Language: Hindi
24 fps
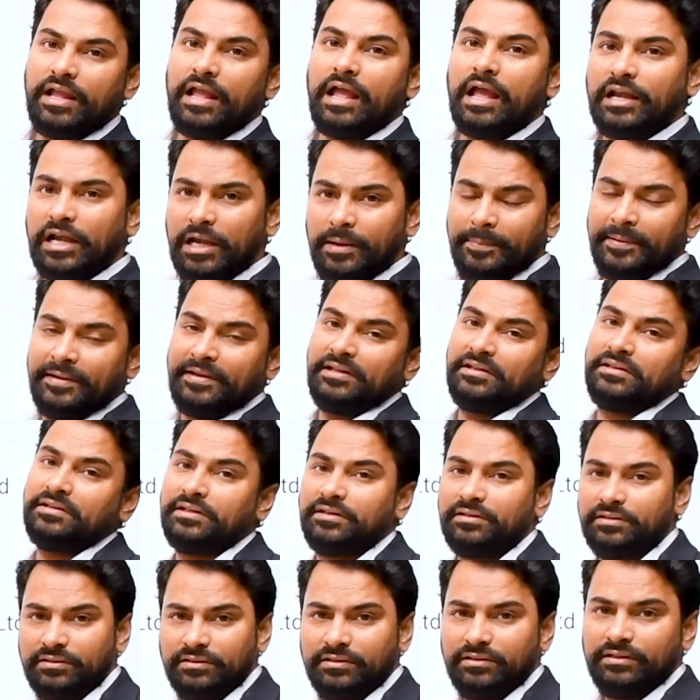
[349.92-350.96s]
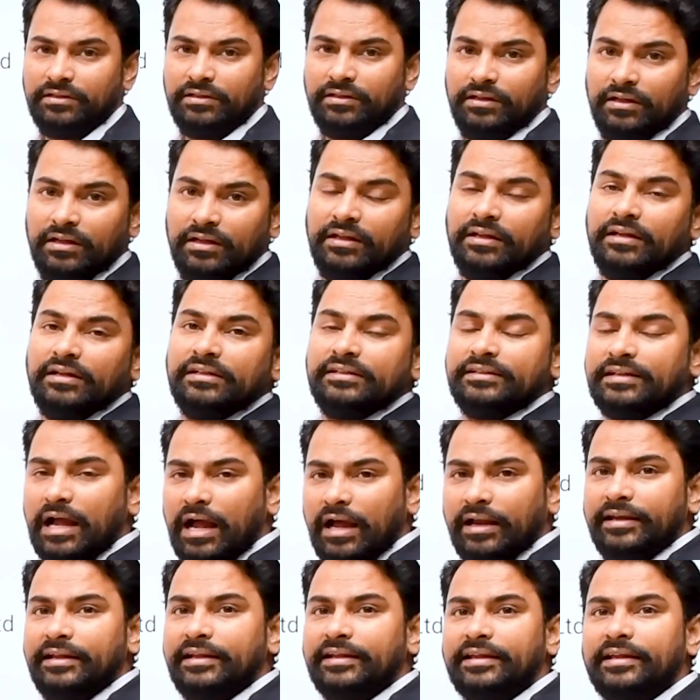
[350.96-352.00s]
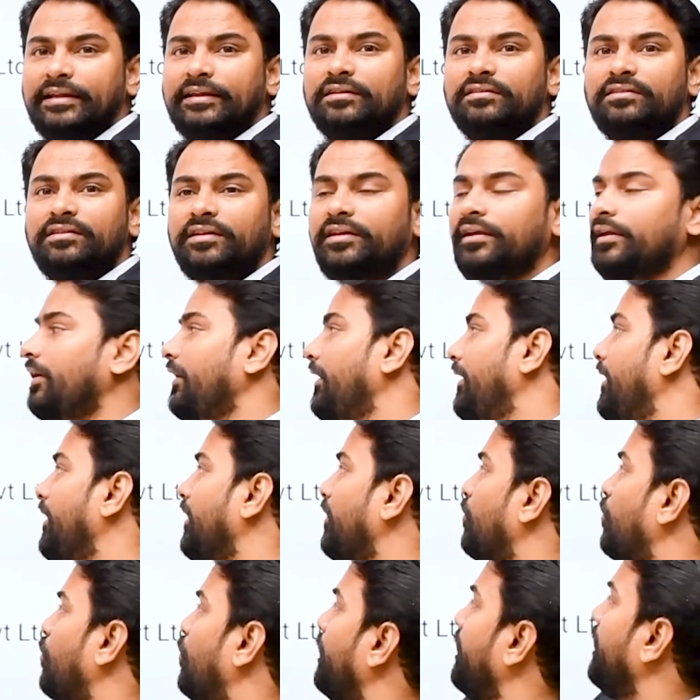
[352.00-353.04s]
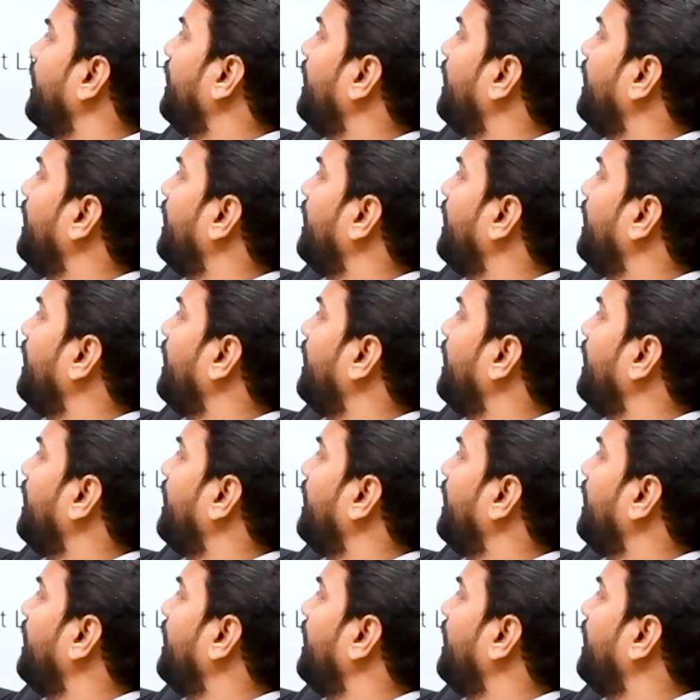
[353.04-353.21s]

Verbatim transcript: एलएलबी के अंदर यानी कि किसी की एक करोड़ की